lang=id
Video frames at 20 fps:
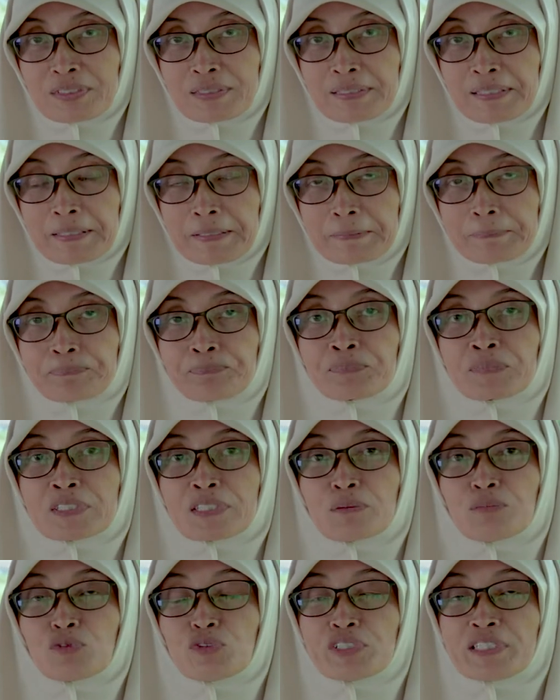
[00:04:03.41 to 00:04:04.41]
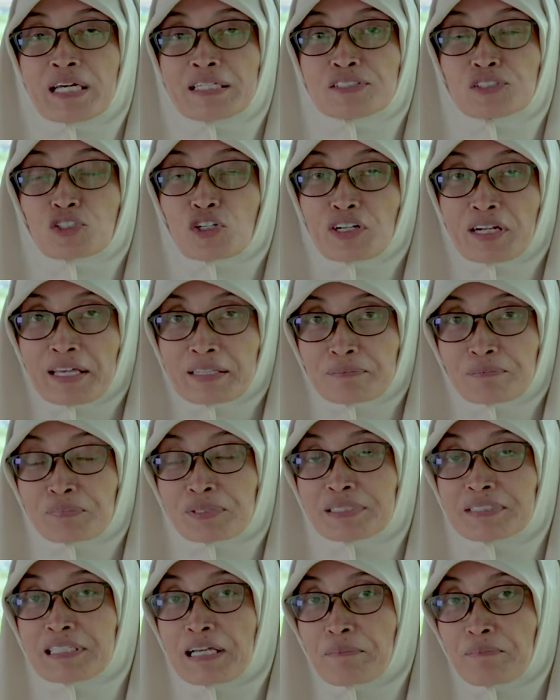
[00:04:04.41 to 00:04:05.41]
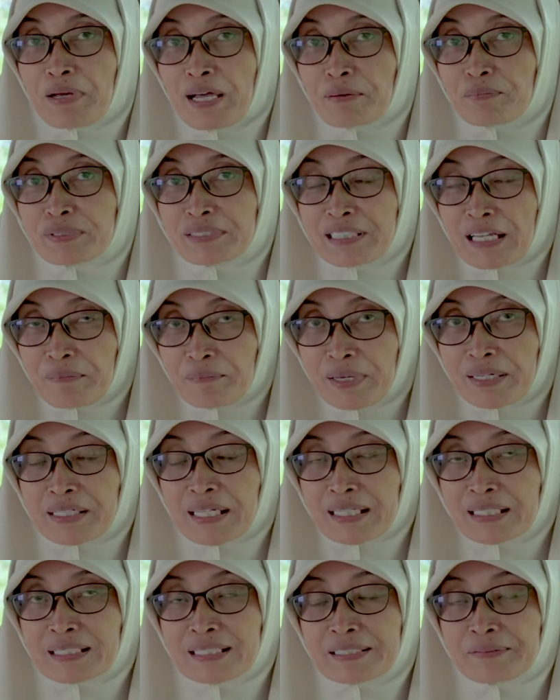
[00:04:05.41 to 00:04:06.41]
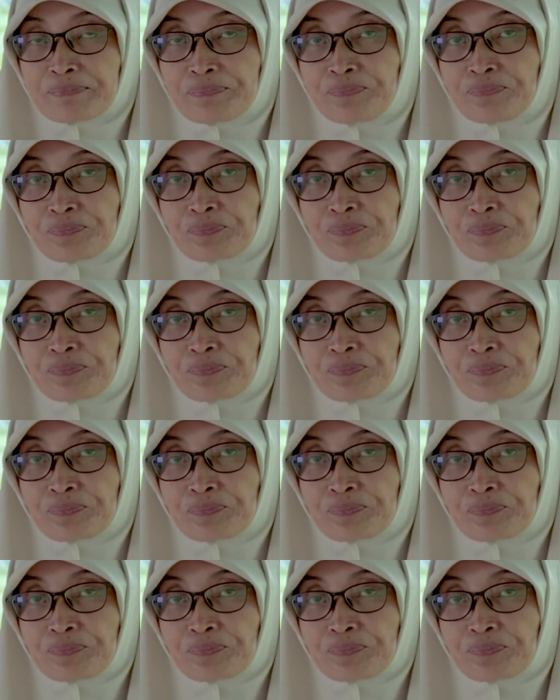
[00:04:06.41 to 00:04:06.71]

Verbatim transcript: ya kemudian sholat berjamaah bersama nah ini